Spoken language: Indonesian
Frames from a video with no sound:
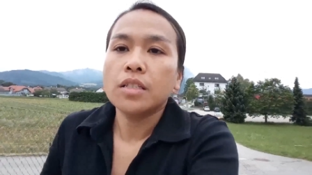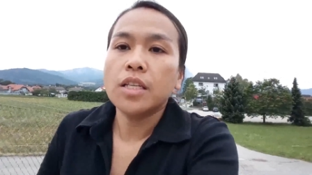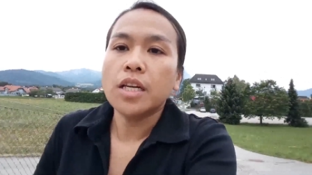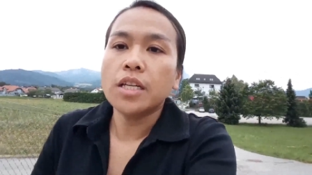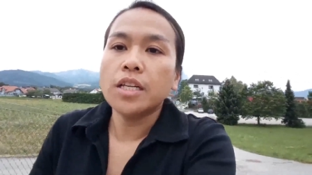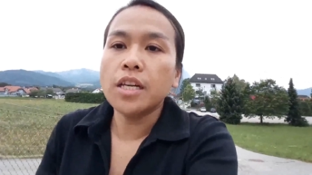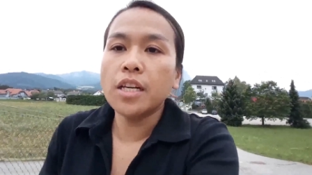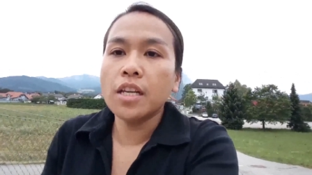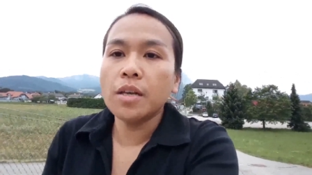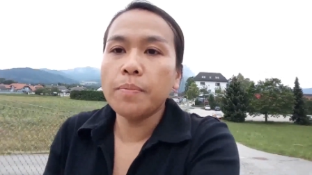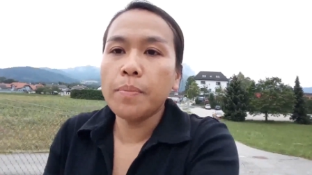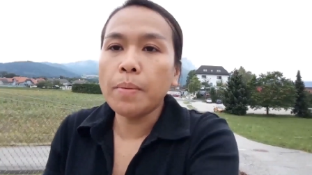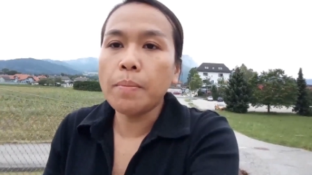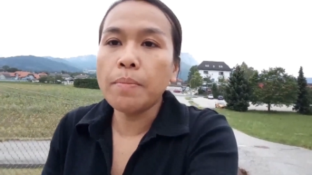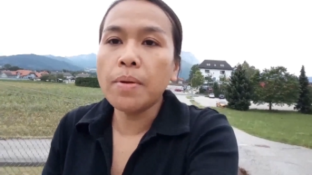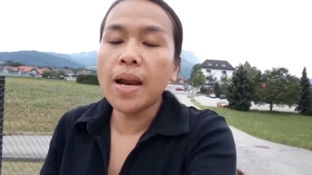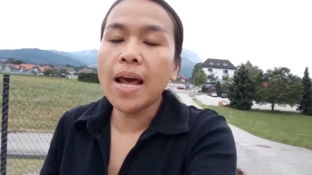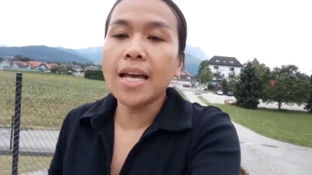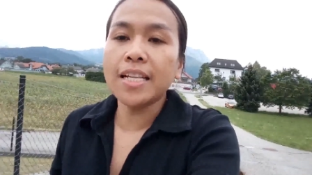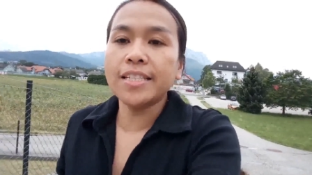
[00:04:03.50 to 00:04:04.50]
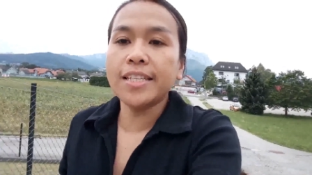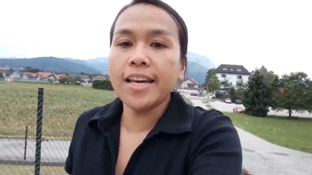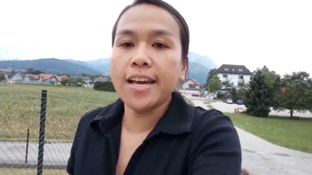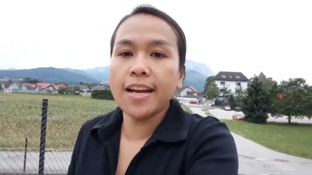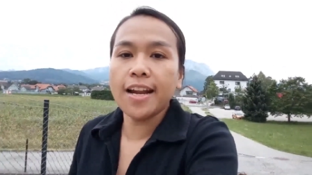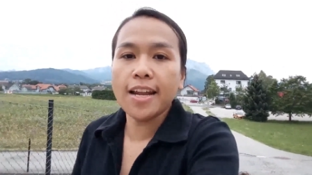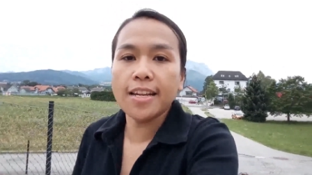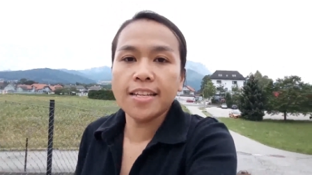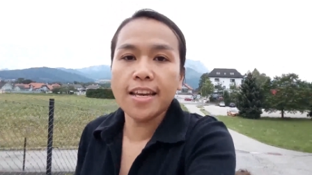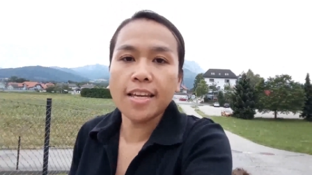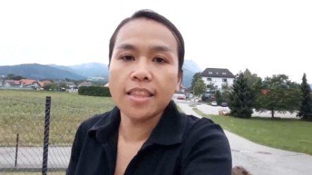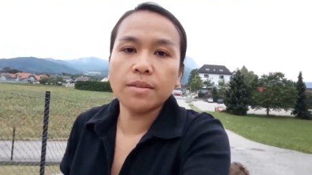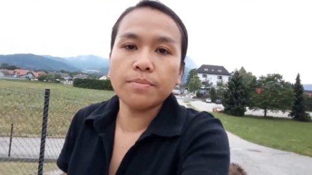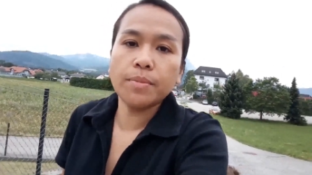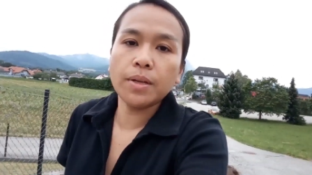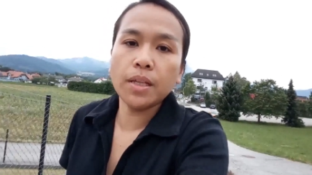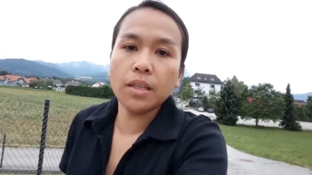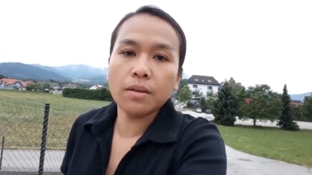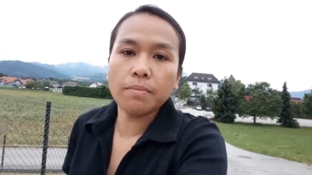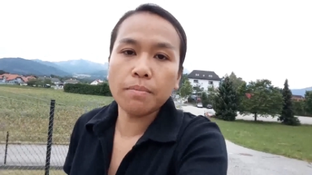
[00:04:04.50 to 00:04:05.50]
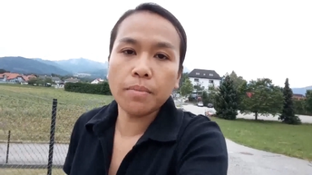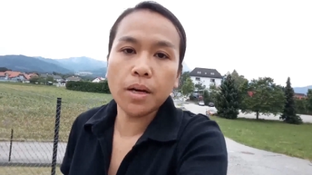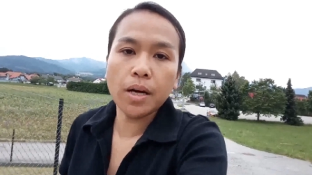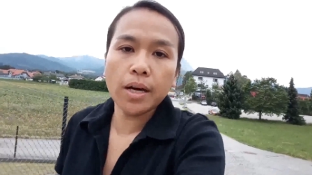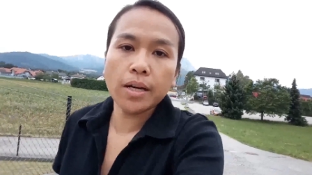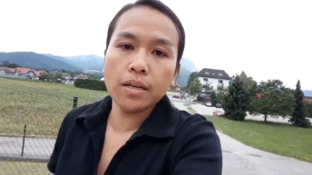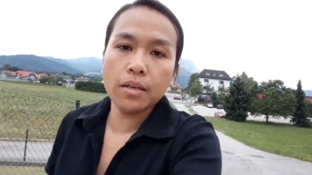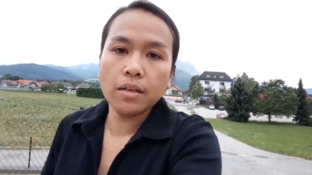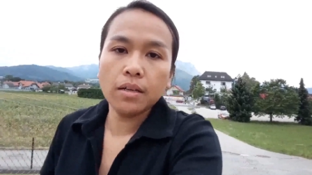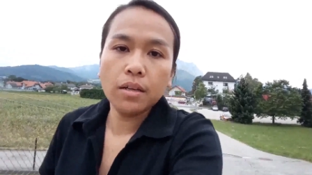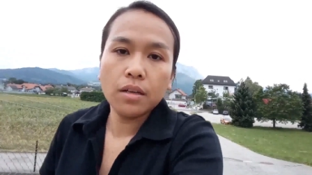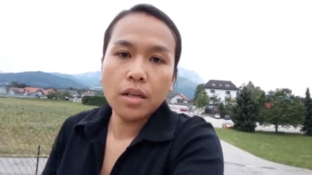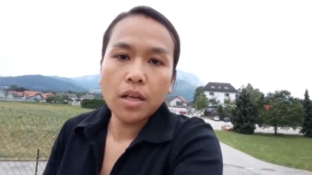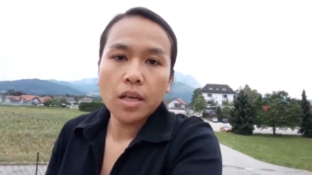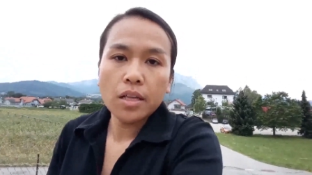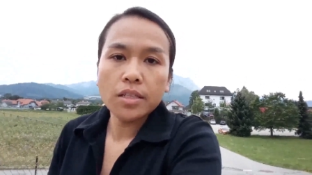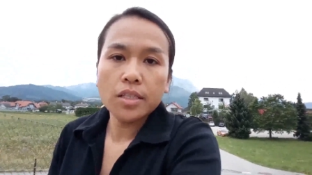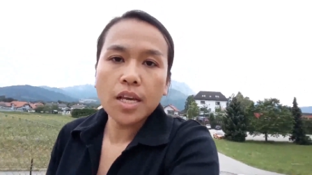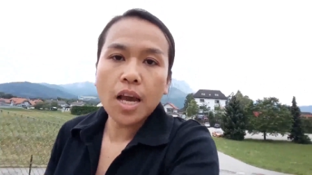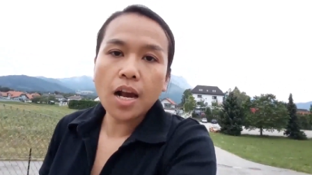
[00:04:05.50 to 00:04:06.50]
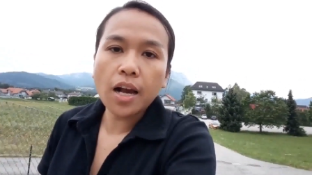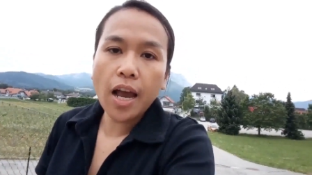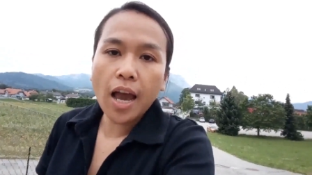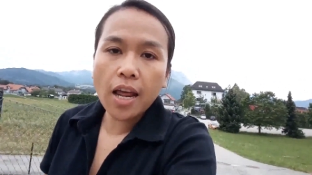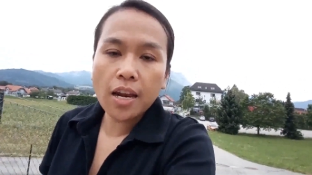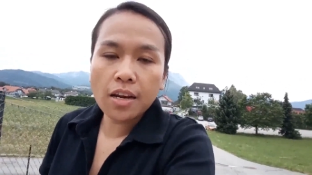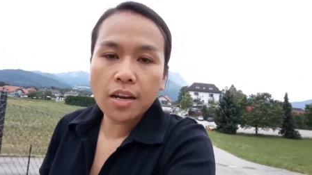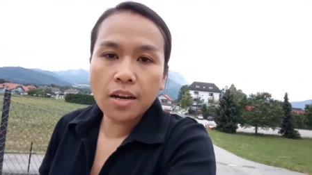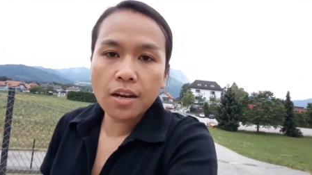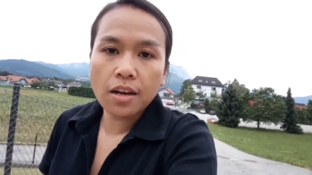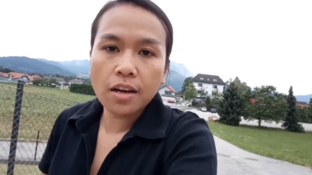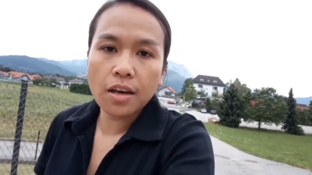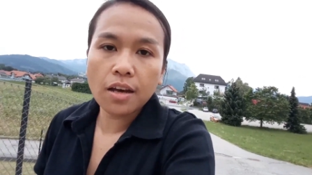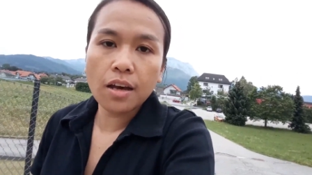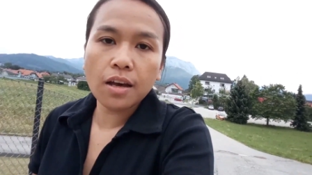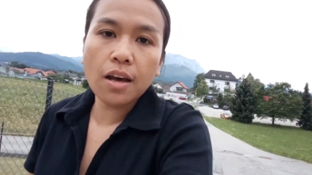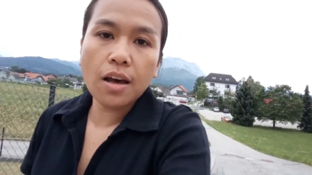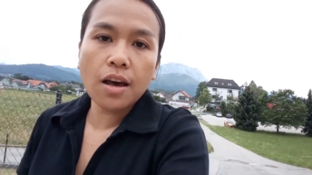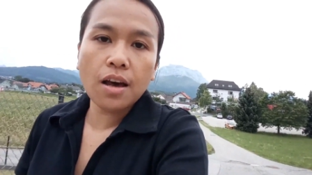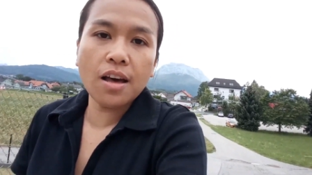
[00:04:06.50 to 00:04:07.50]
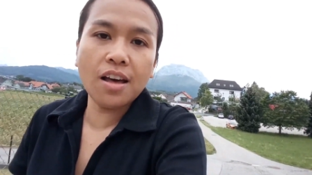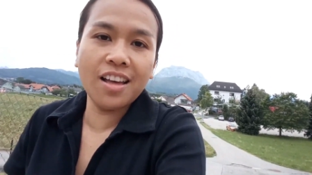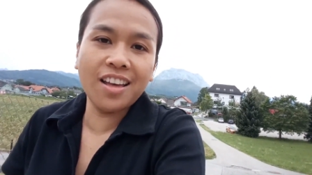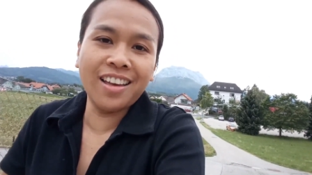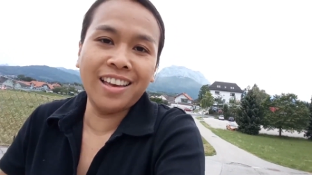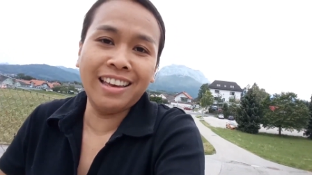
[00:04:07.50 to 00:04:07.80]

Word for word: jadi ini pembelajaran ya teman-teman jangan uh,